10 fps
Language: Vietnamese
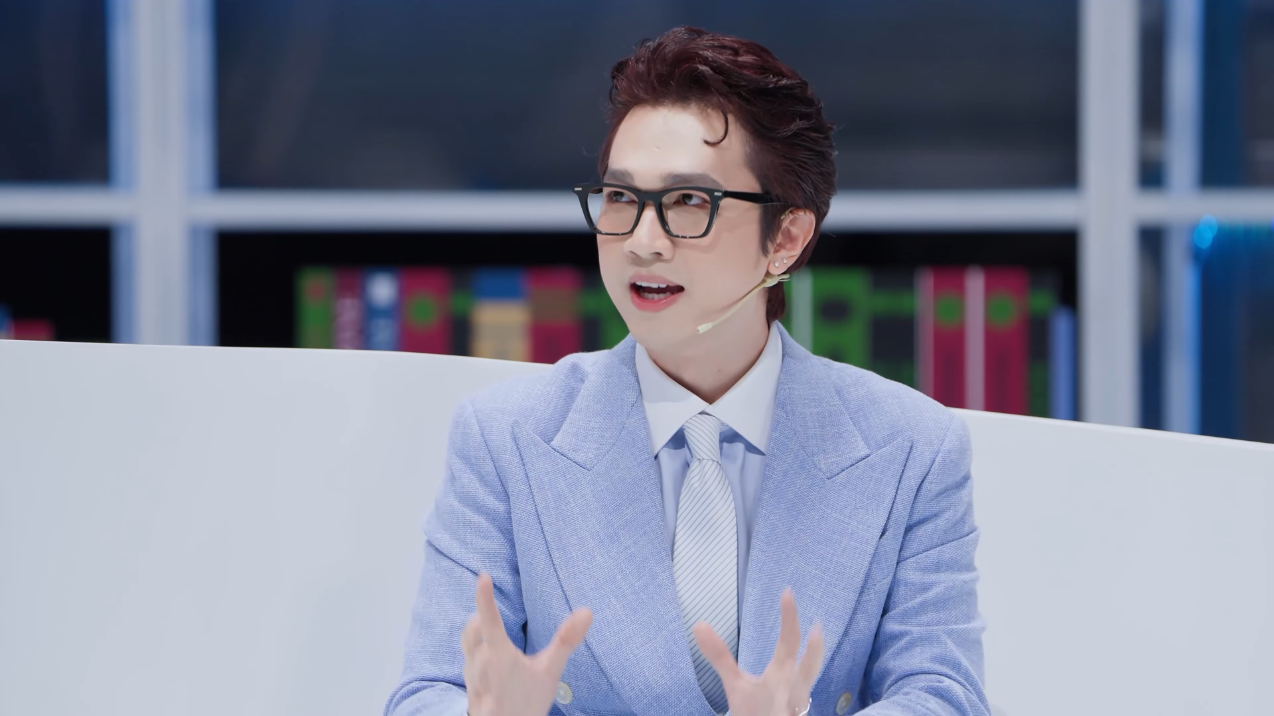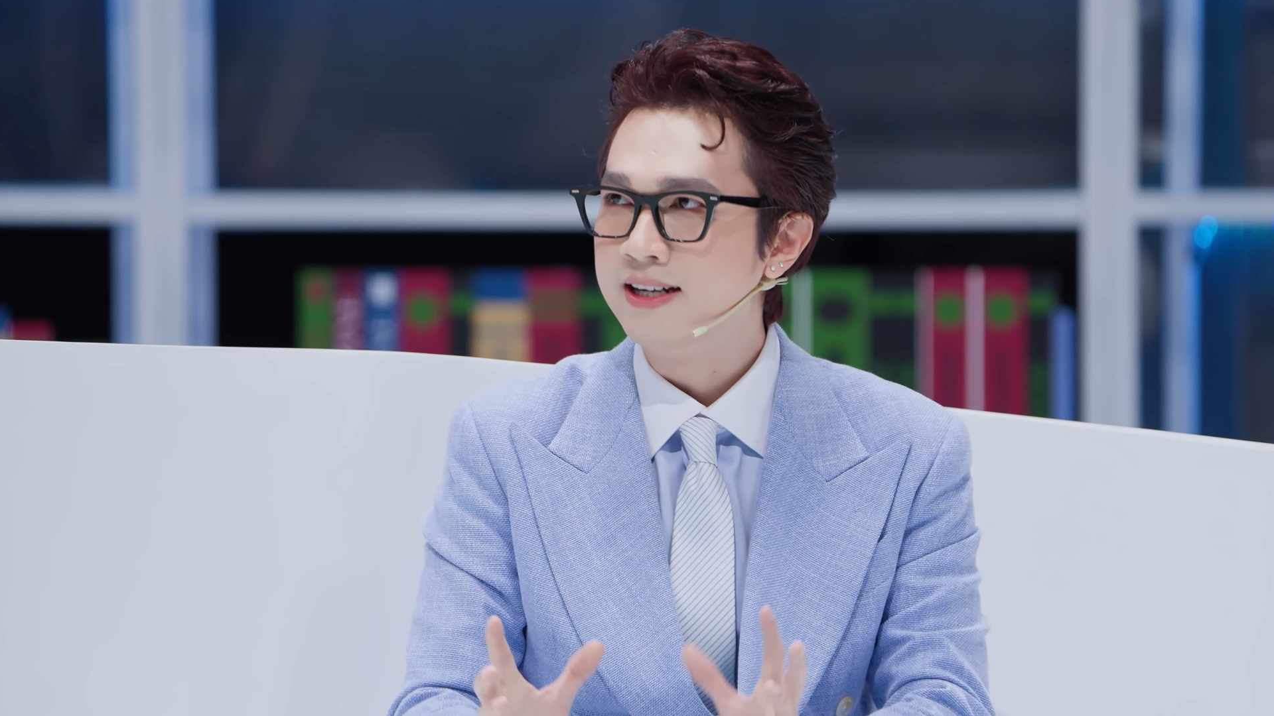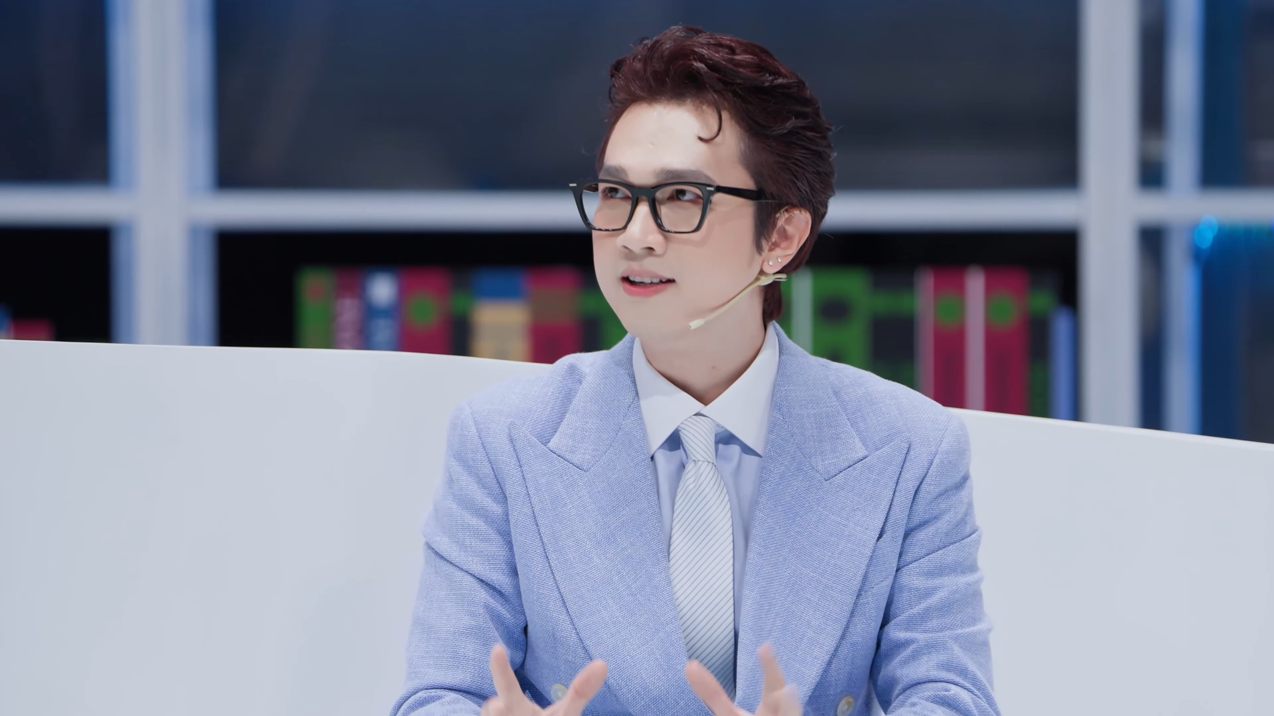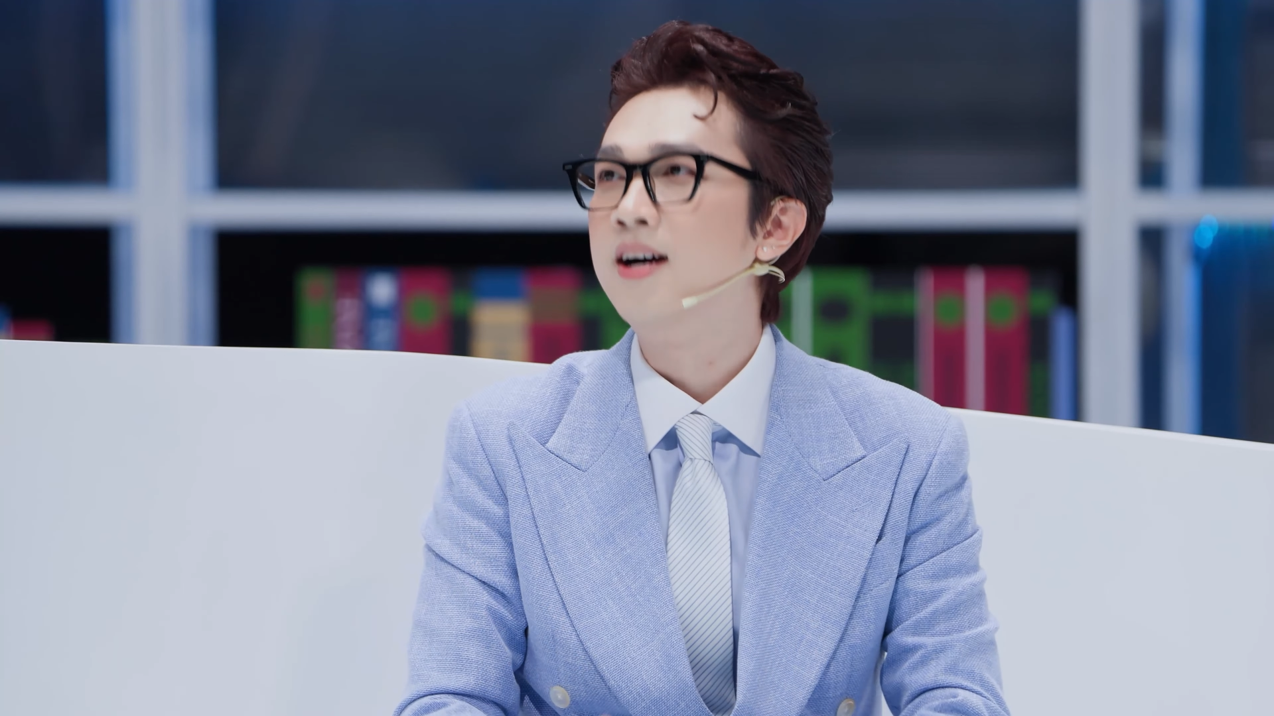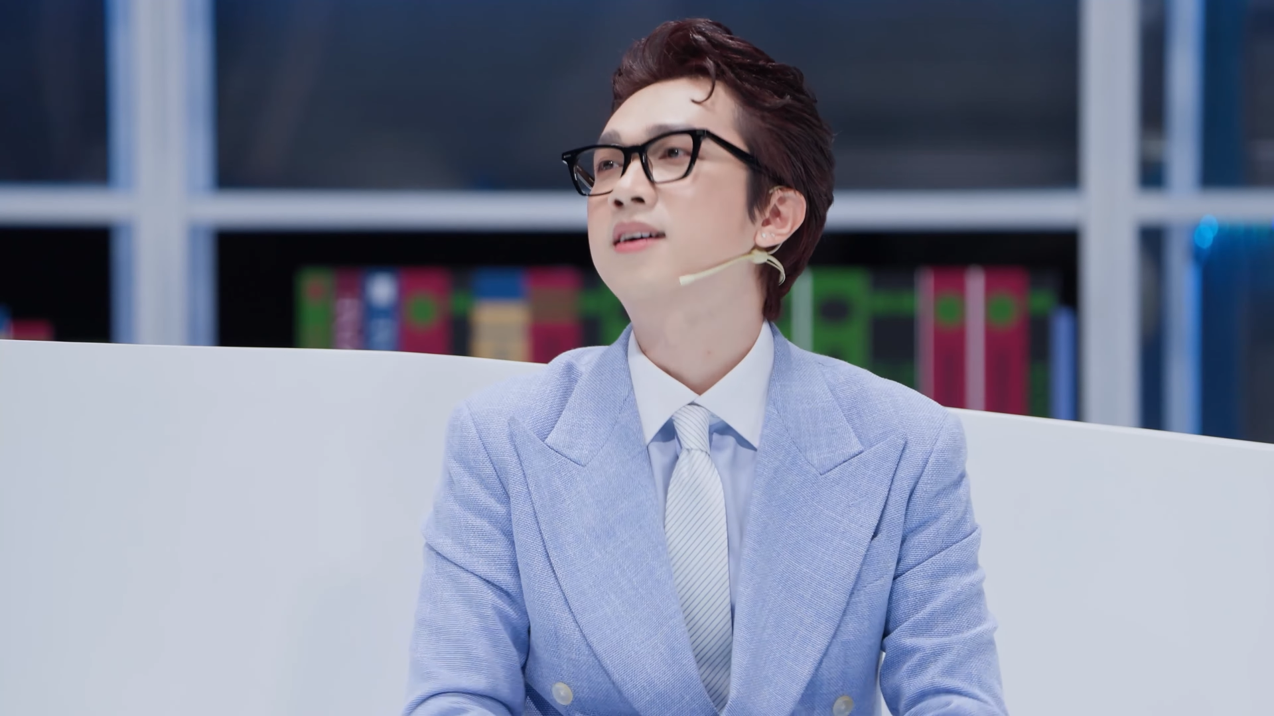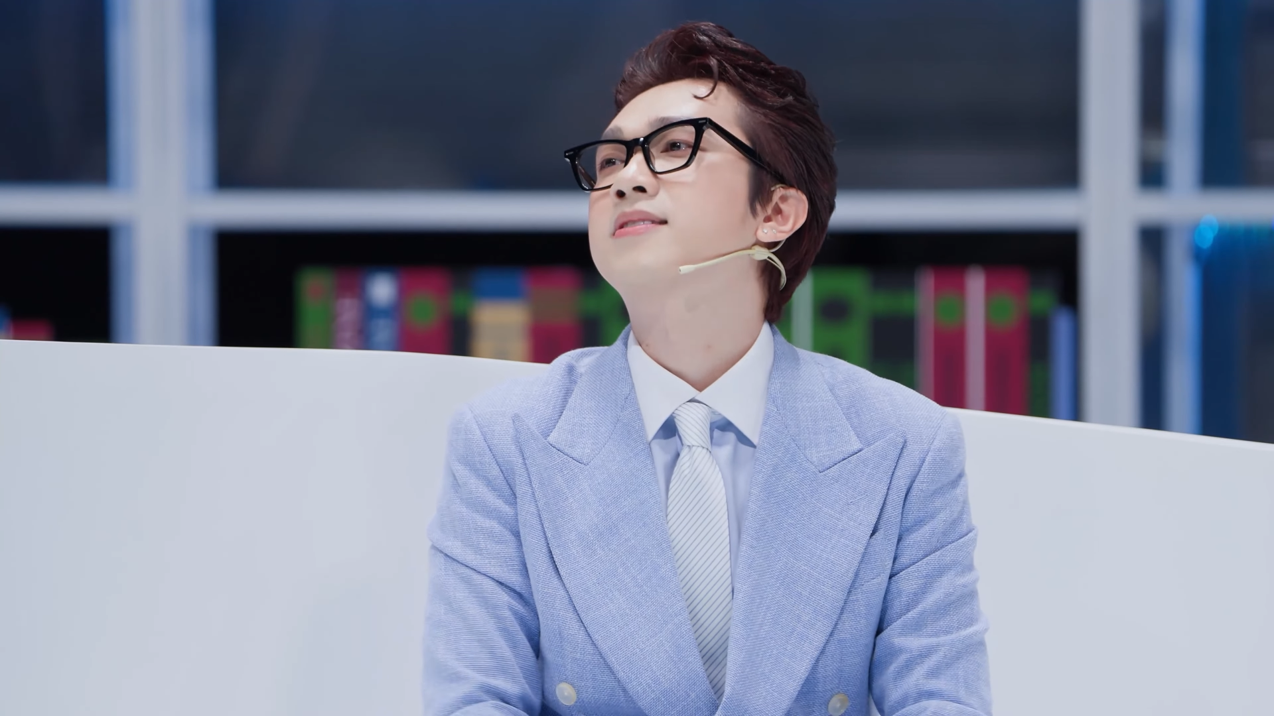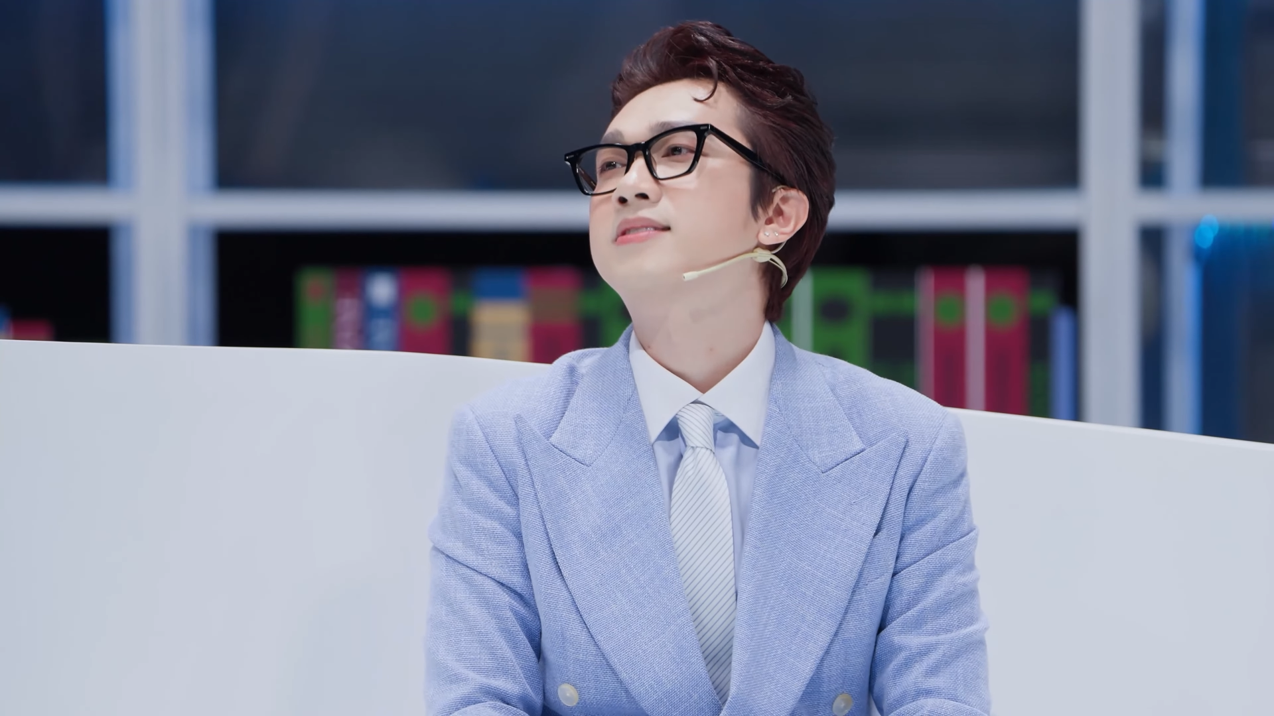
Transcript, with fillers: thể nào đó